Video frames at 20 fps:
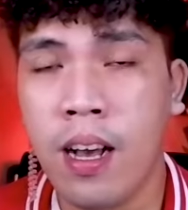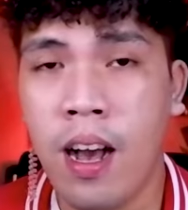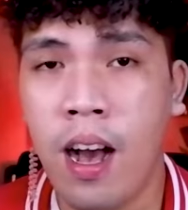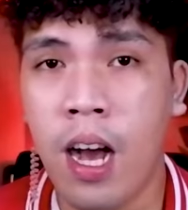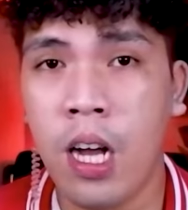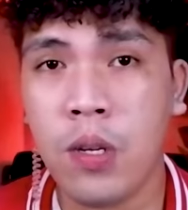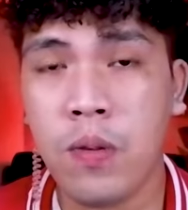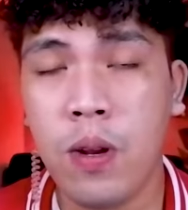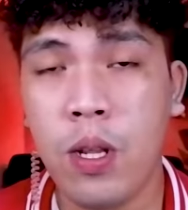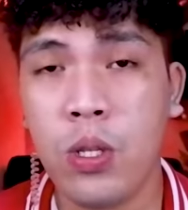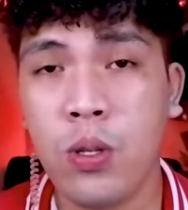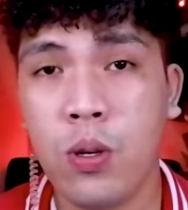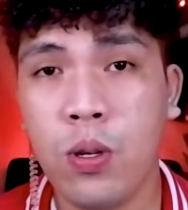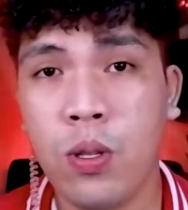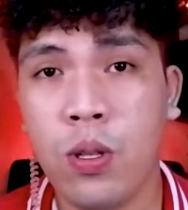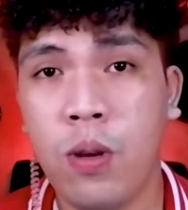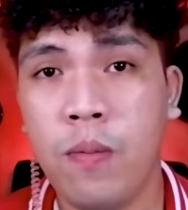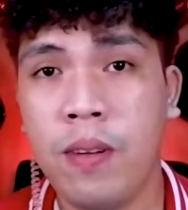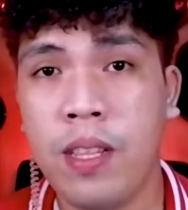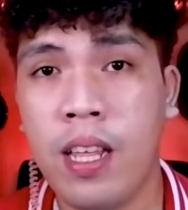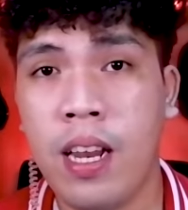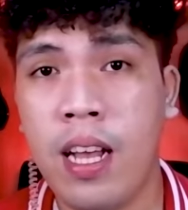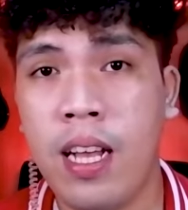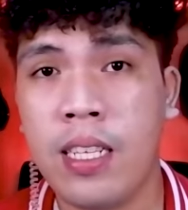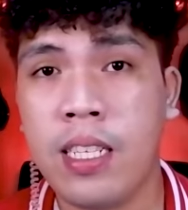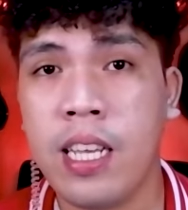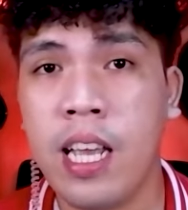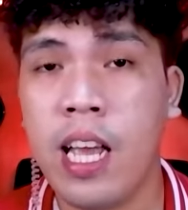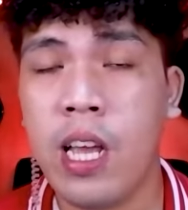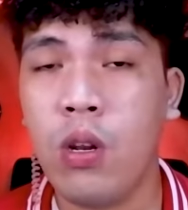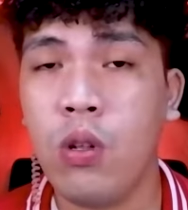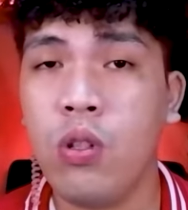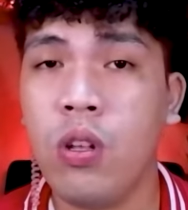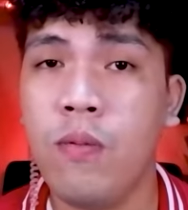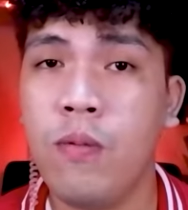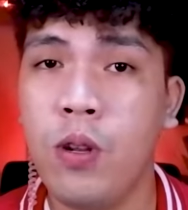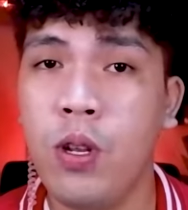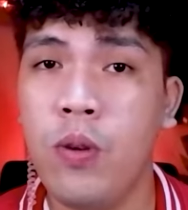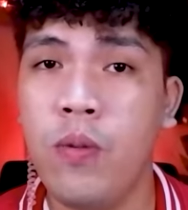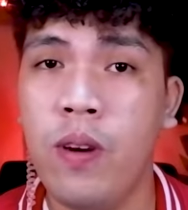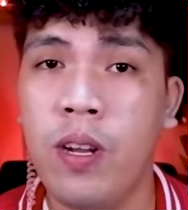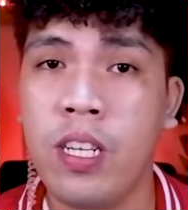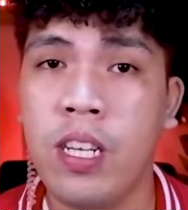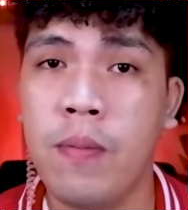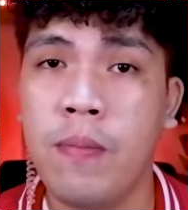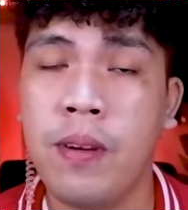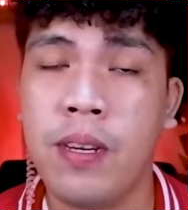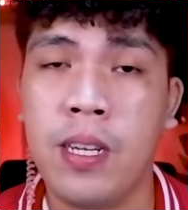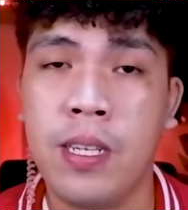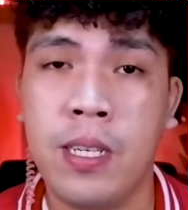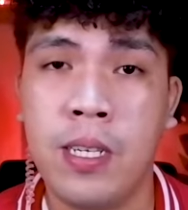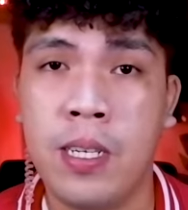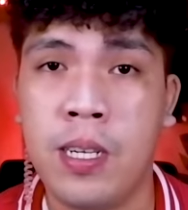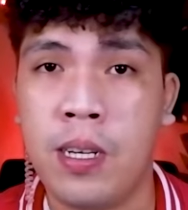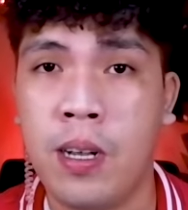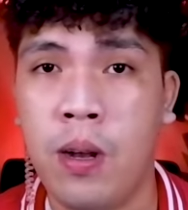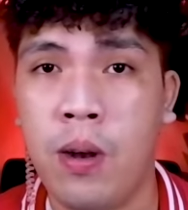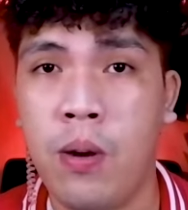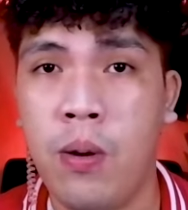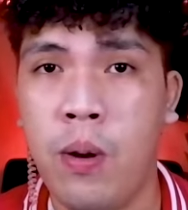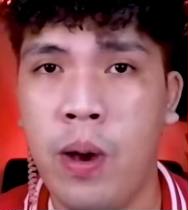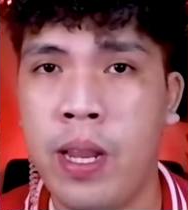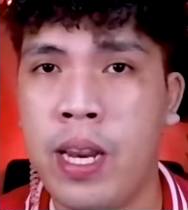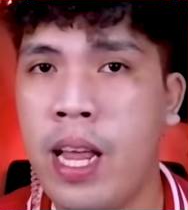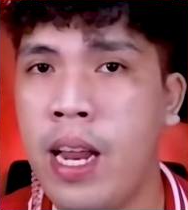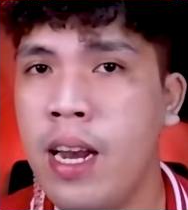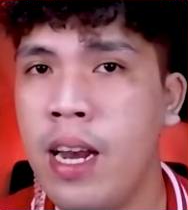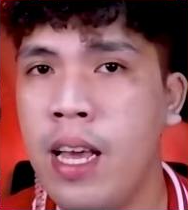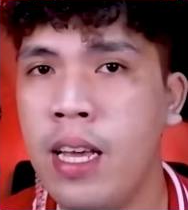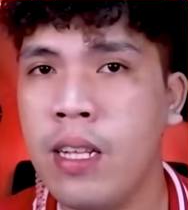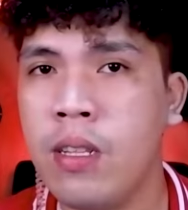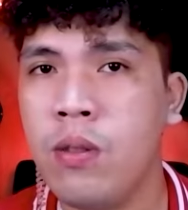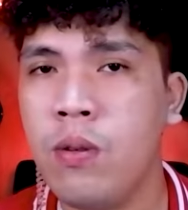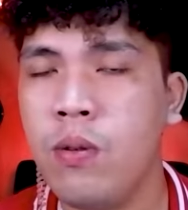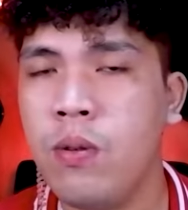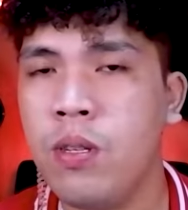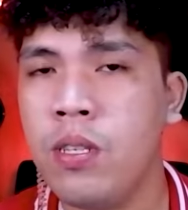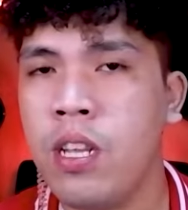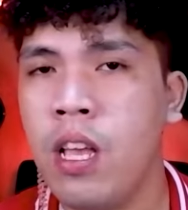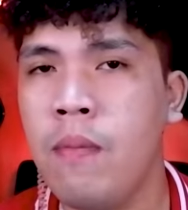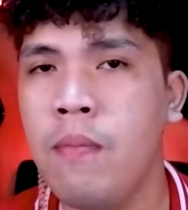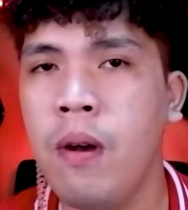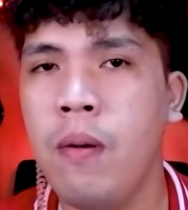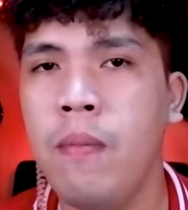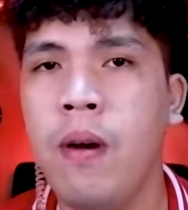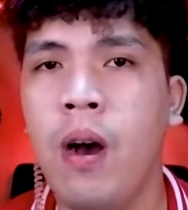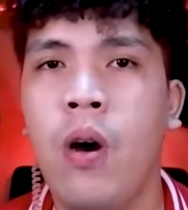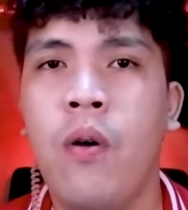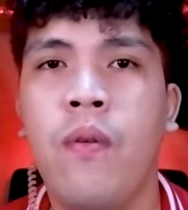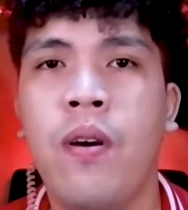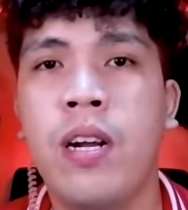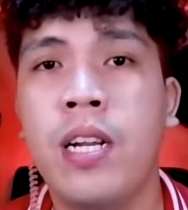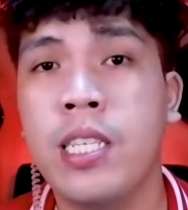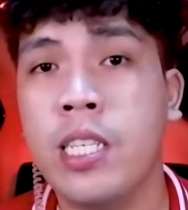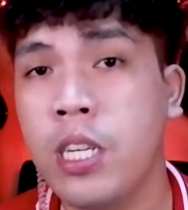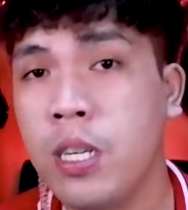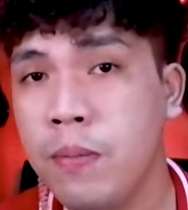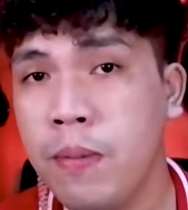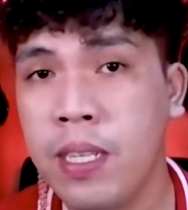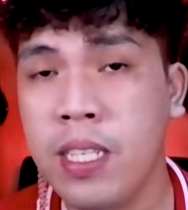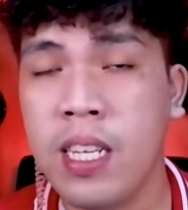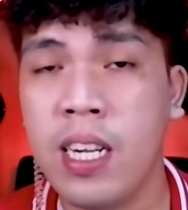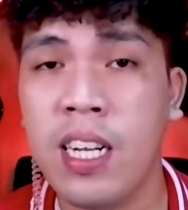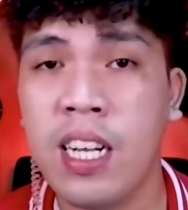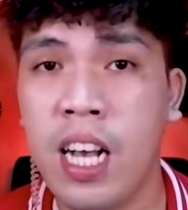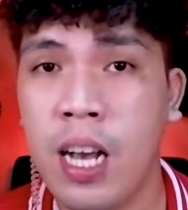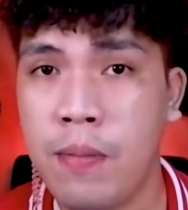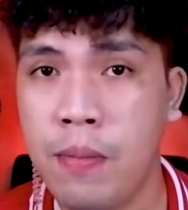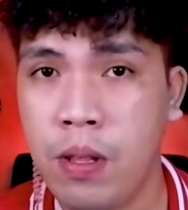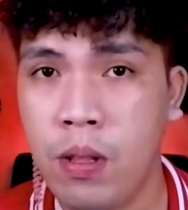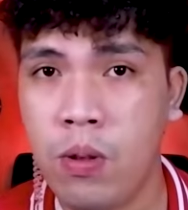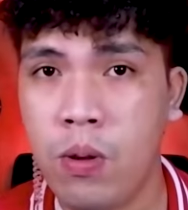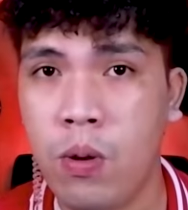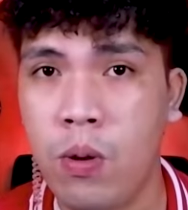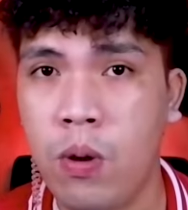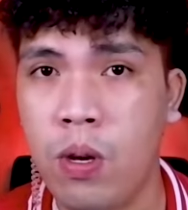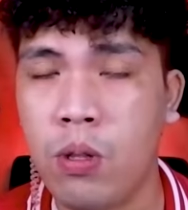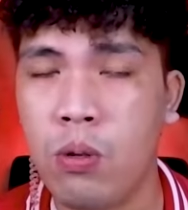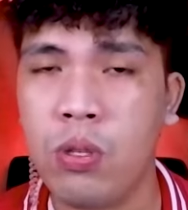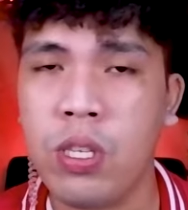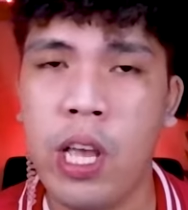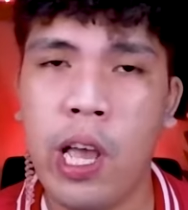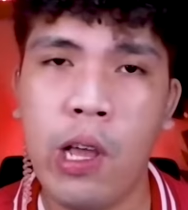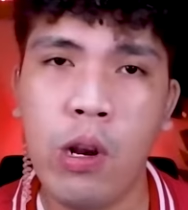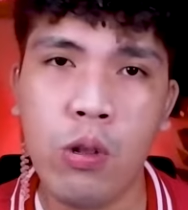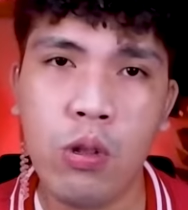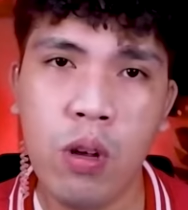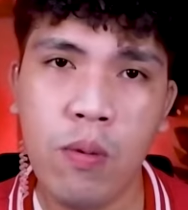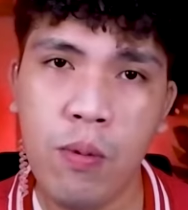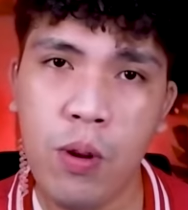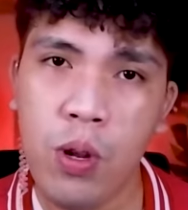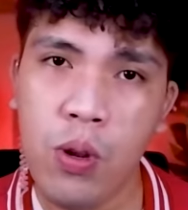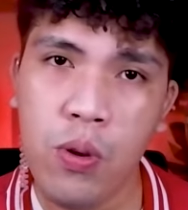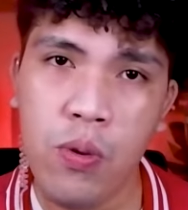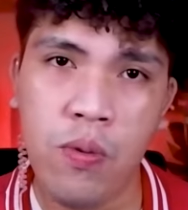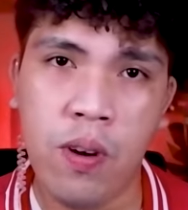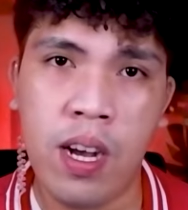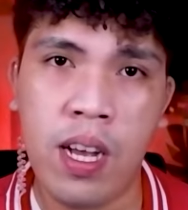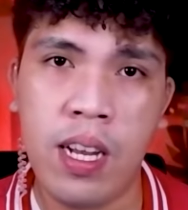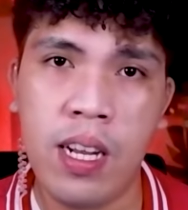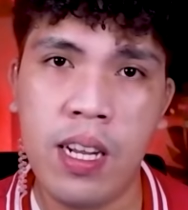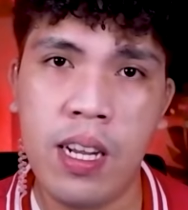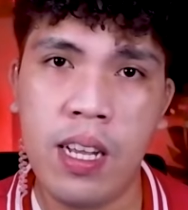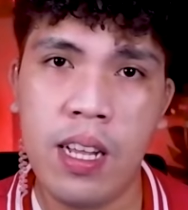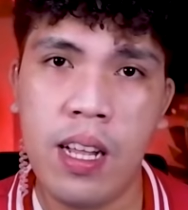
Actually, suot ko madalas si Halo W1 kapag nagja-jog ako and unlike doon sa ibang mga wireless earbuds na nagamit ko, itong si Halo W1, uh,